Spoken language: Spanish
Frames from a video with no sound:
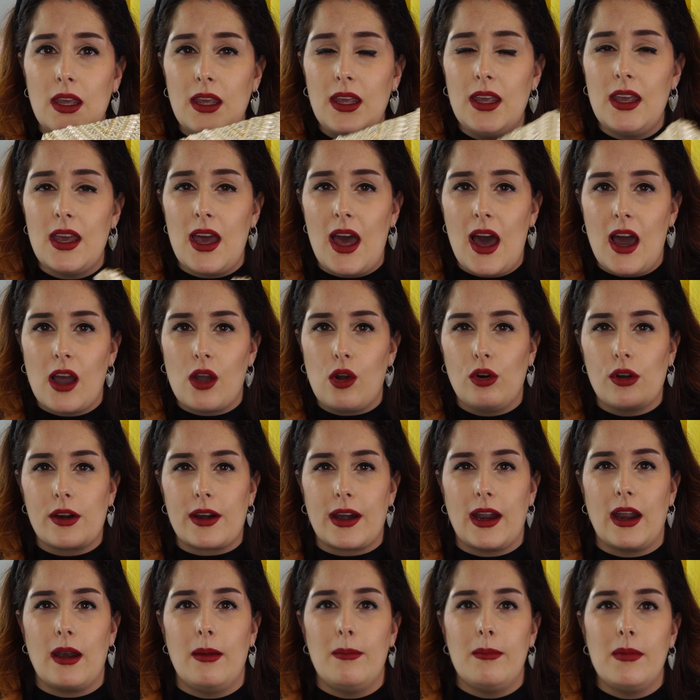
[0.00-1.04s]
y a
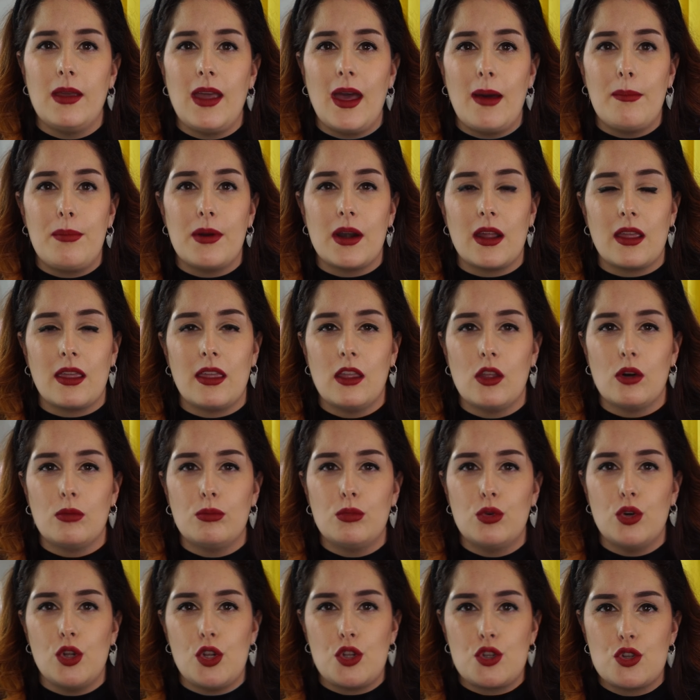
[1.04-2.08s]
correr. Me ha parecido
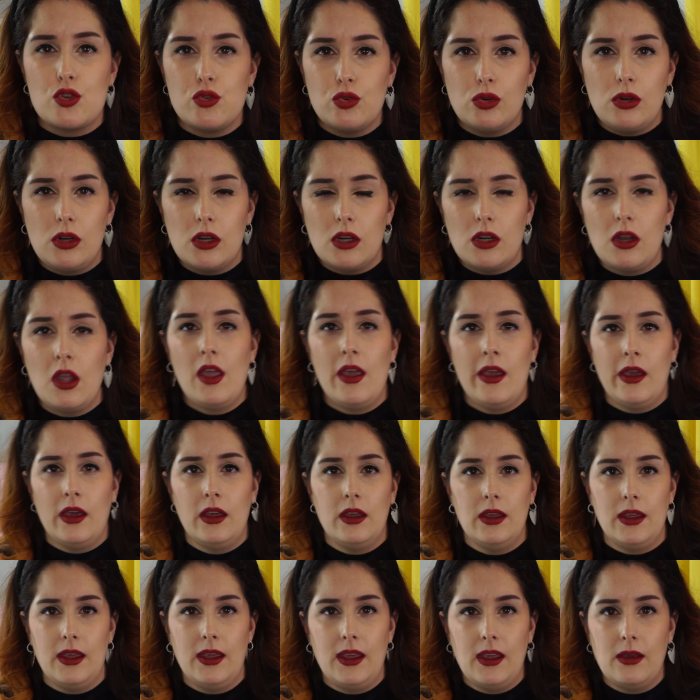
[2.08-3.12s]
muy chulo
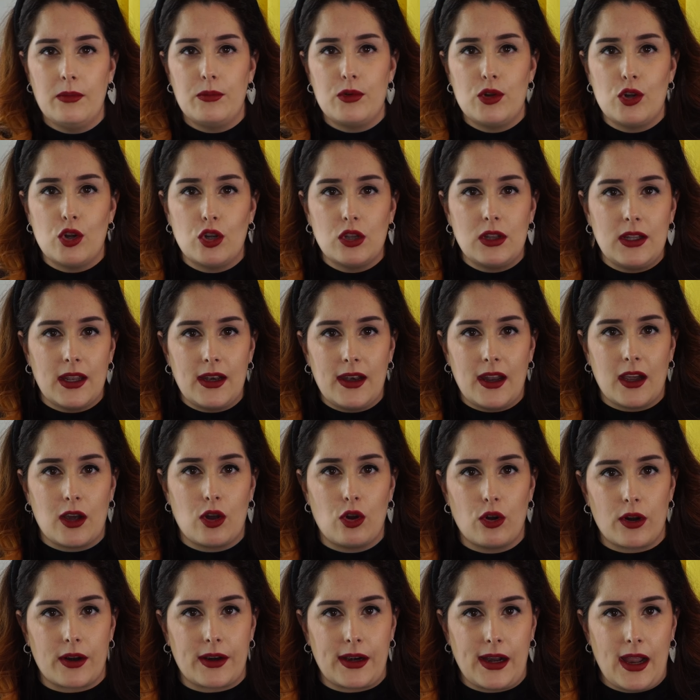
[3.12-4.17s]
y no
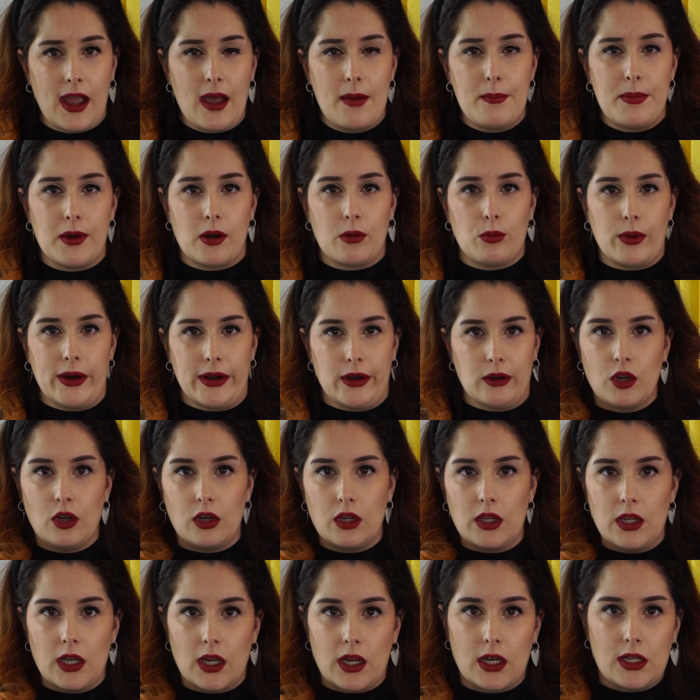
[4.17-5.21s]
tiene correa, pero bueno,
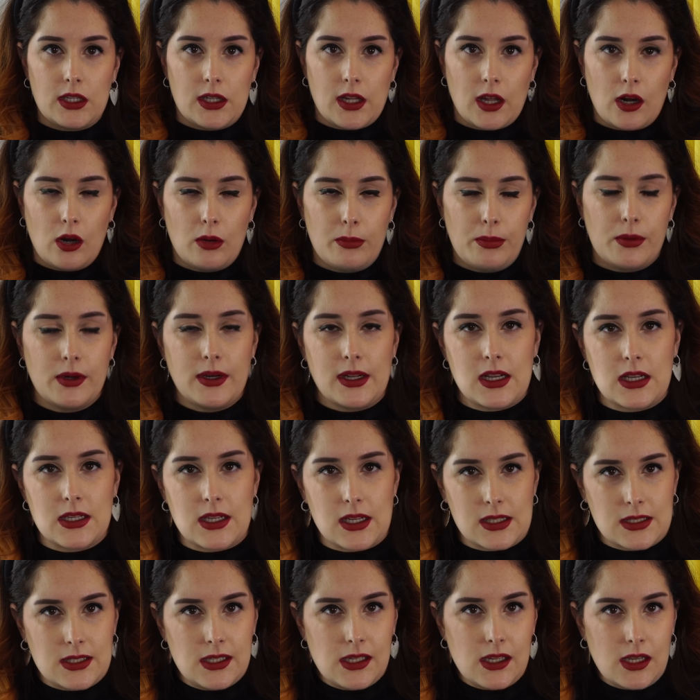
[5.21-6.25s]
oye, que te lo
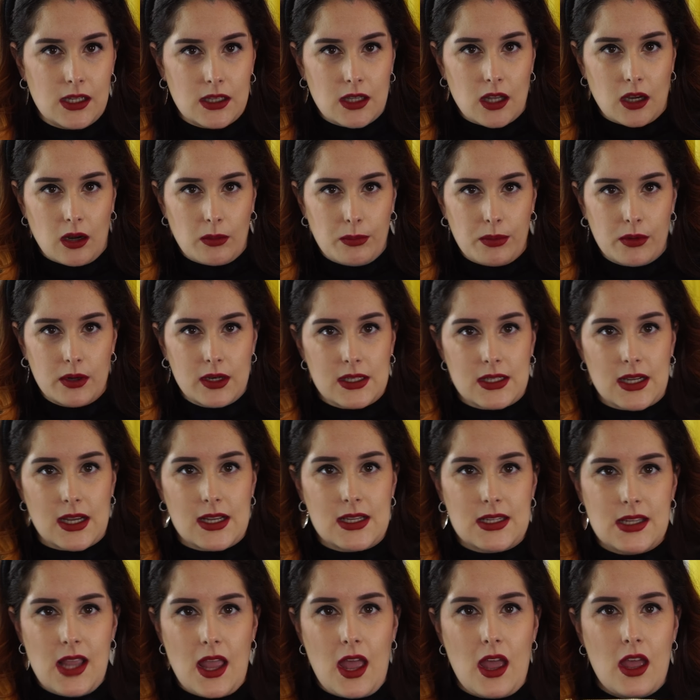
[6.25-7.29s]
pones así, que te lo pones
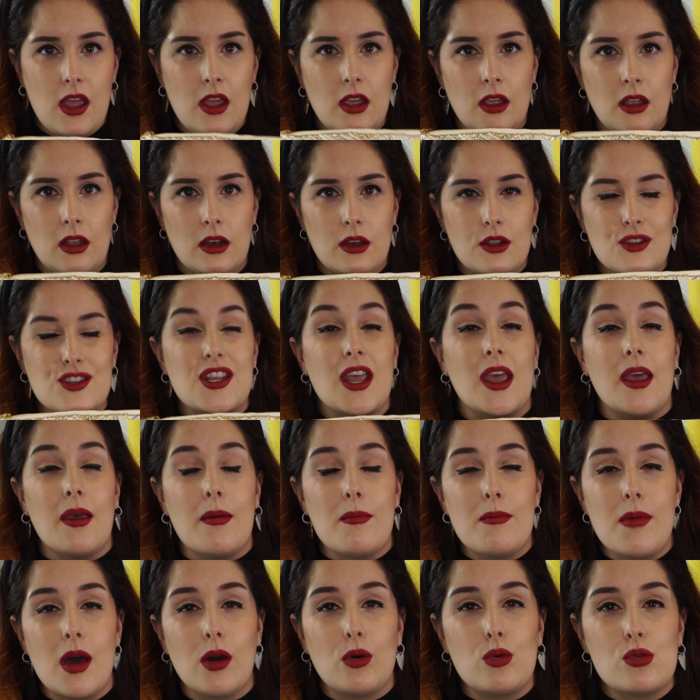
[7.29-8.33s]
así, no
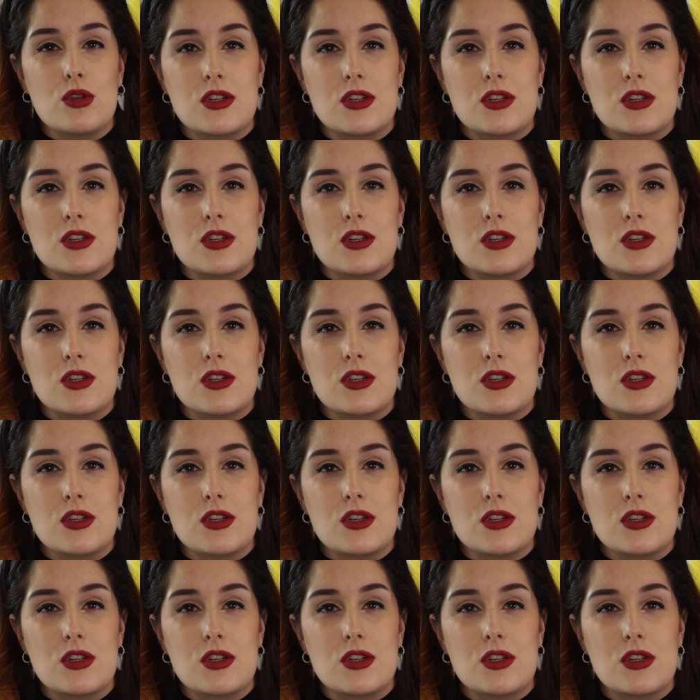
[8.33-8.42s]
sé, me ha